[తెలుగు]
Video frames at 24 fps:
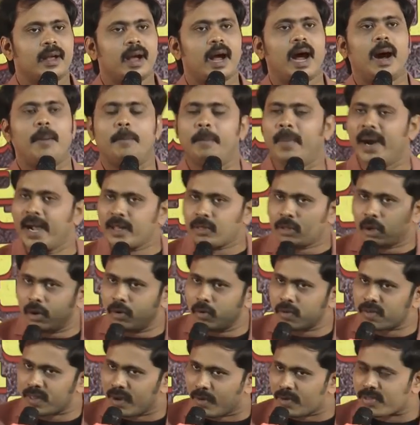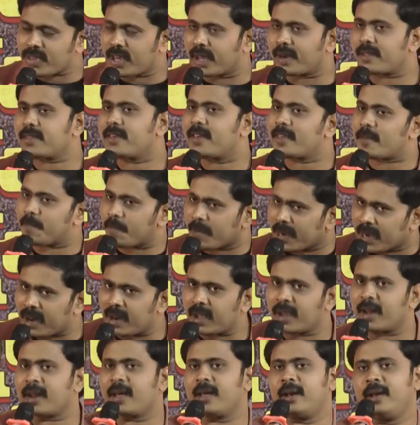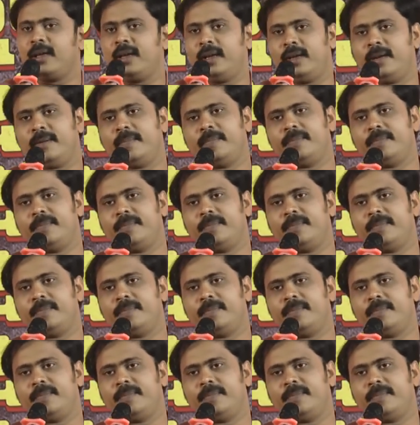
ఆ అమ్మాయితో నువ్వు సంసారం చేసి పిల్లల్ని కనాలి